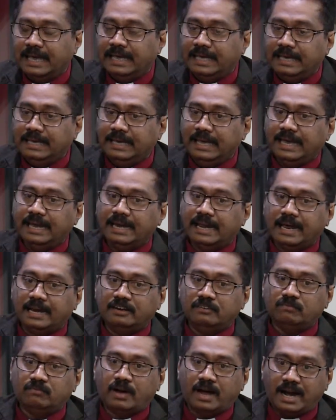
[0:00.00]
இங்கே
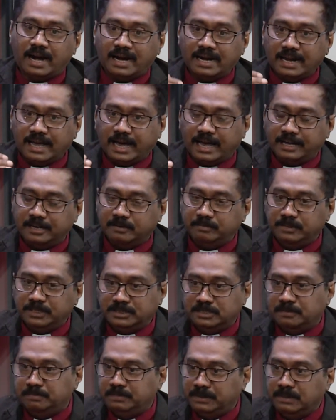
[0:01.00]
நான் வாழ
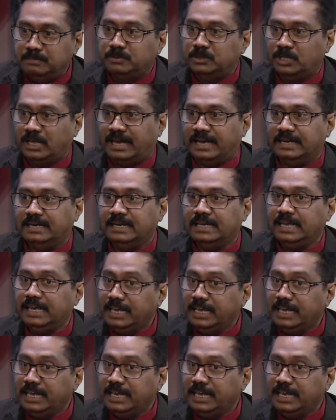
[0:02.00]
ஆரம்பித்த பின்புதான்